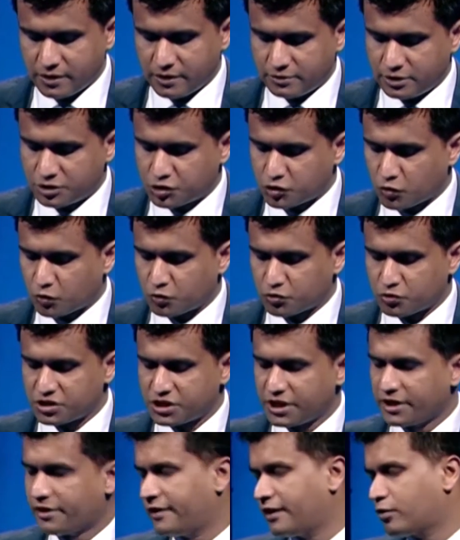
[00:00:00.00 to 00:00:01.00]
যে সংগঠন
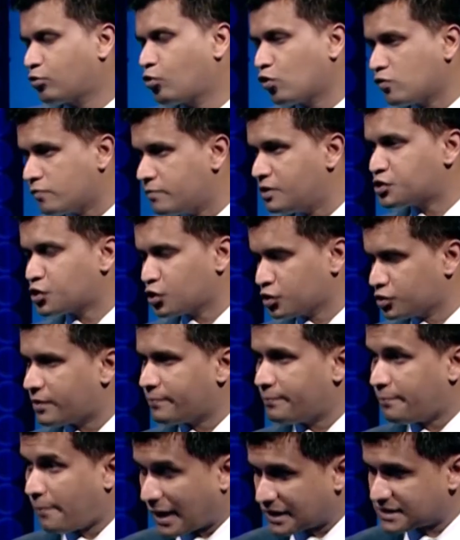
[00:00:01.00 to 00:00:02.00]
সেখানে কর্মী সংখ্যা
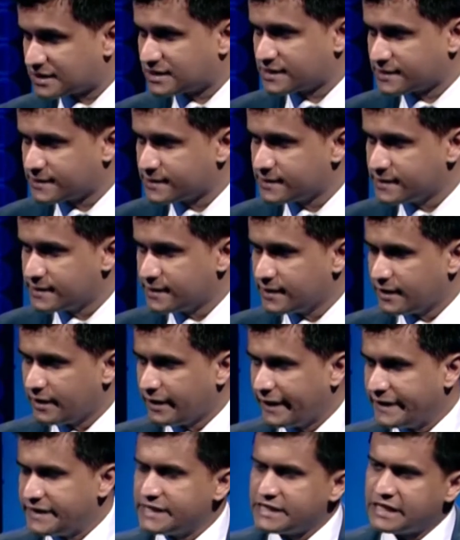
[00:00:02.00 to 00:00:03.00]
বাড়ছে
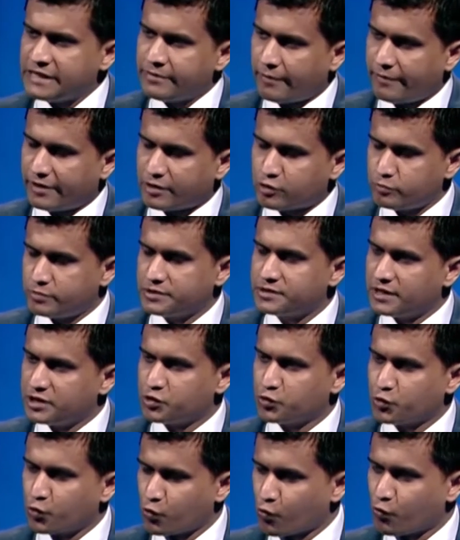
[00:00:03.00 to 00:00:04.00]
এটি কিভাবে একটু
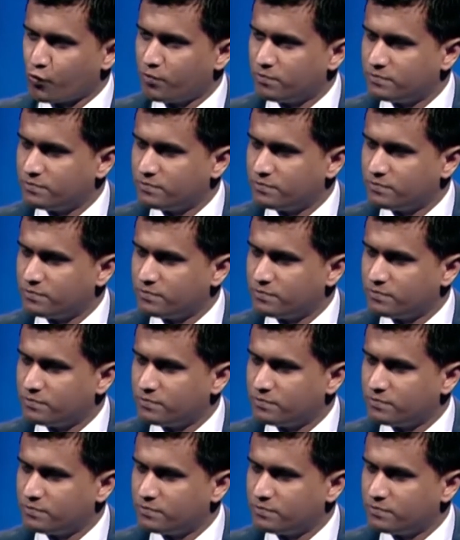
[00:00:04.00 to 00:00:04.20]
বিশ্লেষণ করুন